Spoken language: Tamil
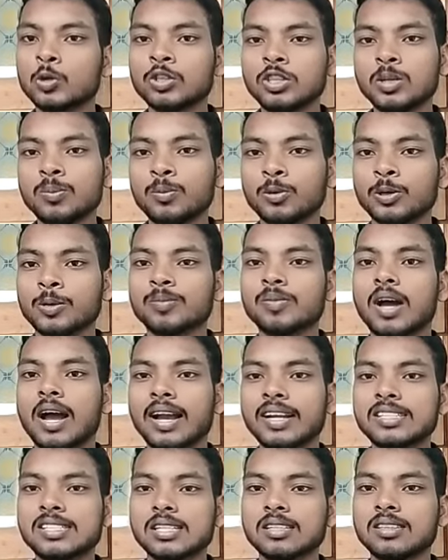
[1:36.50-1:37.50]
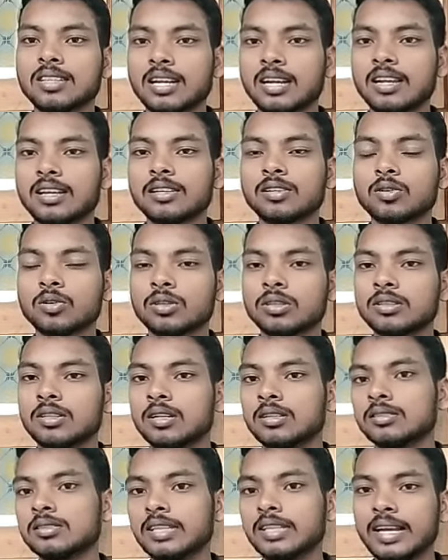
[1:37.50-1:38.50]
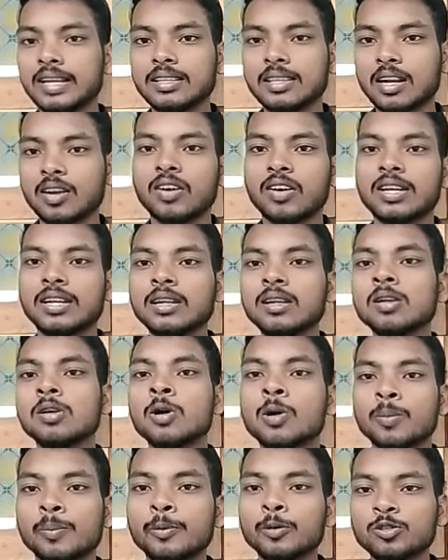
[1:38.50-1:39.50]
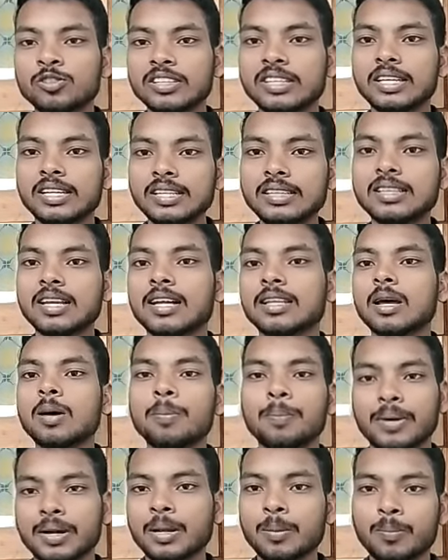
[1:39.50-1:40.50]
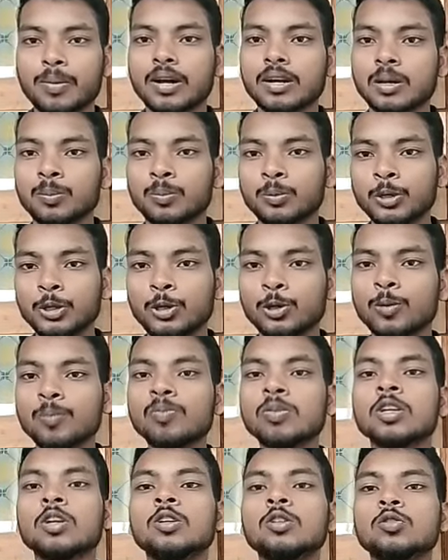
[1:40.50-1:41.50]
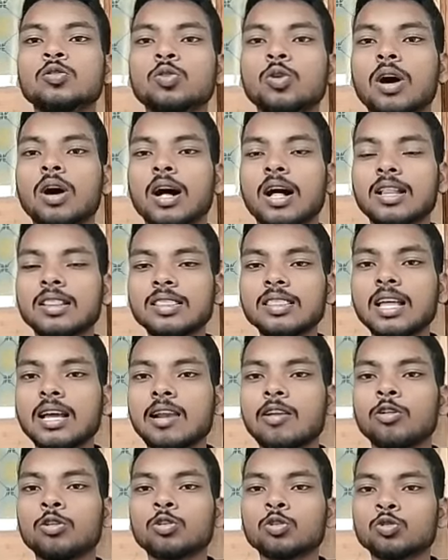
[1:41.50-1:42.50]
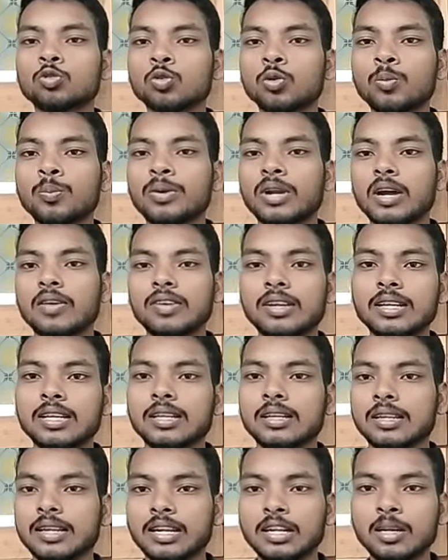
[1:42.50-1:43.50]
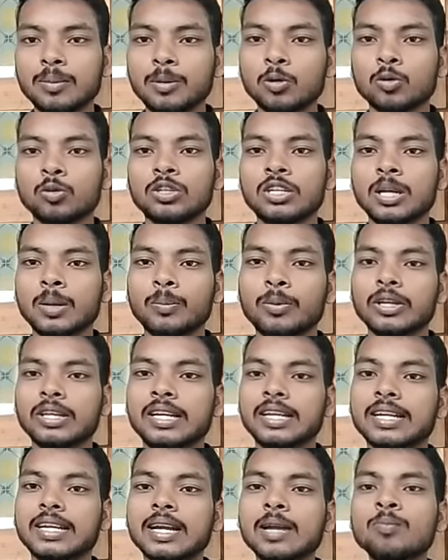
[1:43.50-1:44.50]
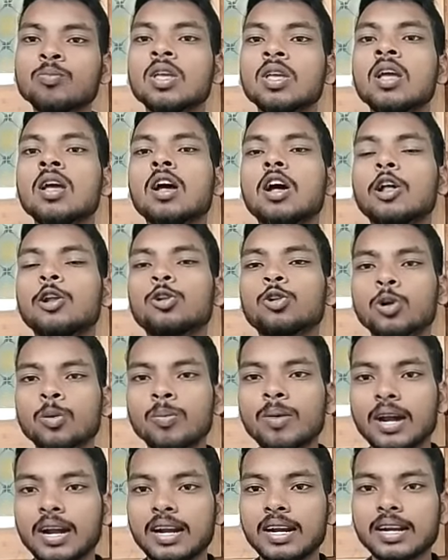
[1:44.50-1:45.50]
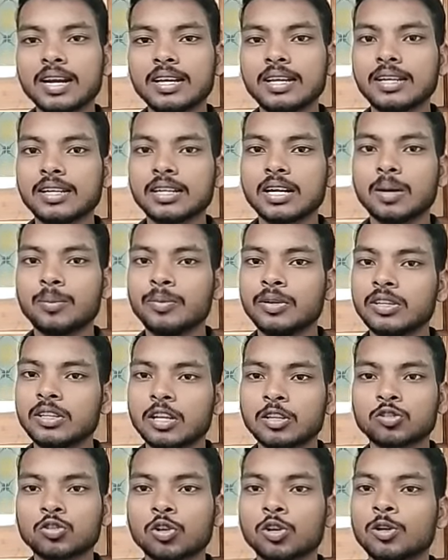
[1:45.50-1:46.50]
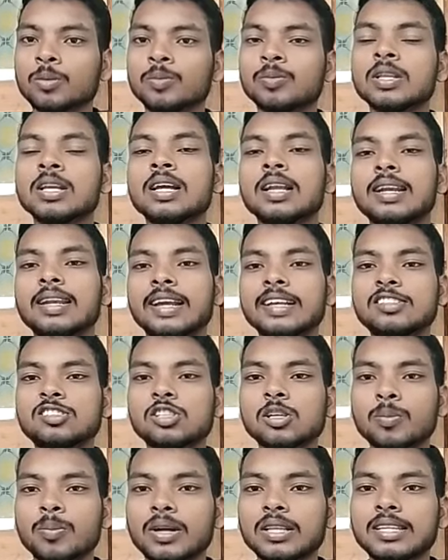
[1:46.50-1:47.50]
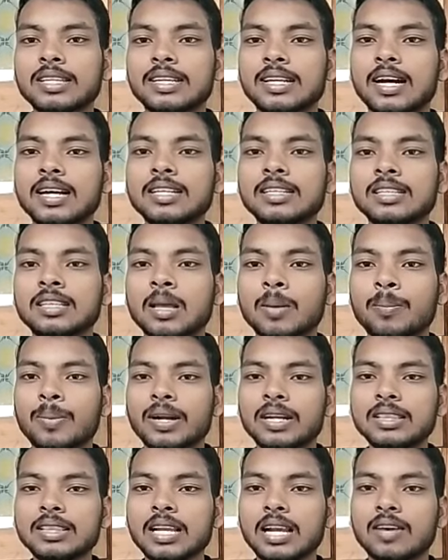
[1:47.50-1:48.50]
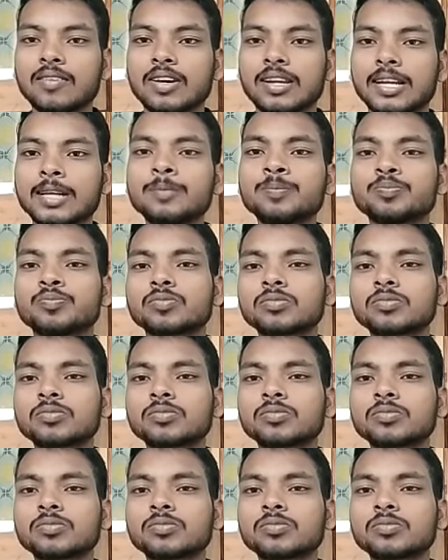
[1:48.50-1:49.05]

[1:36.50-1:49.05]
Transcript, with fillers: ஒத்து போகணும் ஆக்ஷன் த்ரில்லருக்கும் ஏற்றவாறு மியூசிக் இருந்தால் தான் படம் பார்க்க பிடிக்கும் ஸோ அந்த அளவுக்கு சூப்பராகவே ரெண்டுமே ஒன்றி போயிருக்கு அண்ட் ரொம்ப அழகாக இருக்குது அப்படின்னு தான் சொல்லணும் நெக்ஸ்ட் பார்த்தீங்கன்னா இந்த படத்தில் வர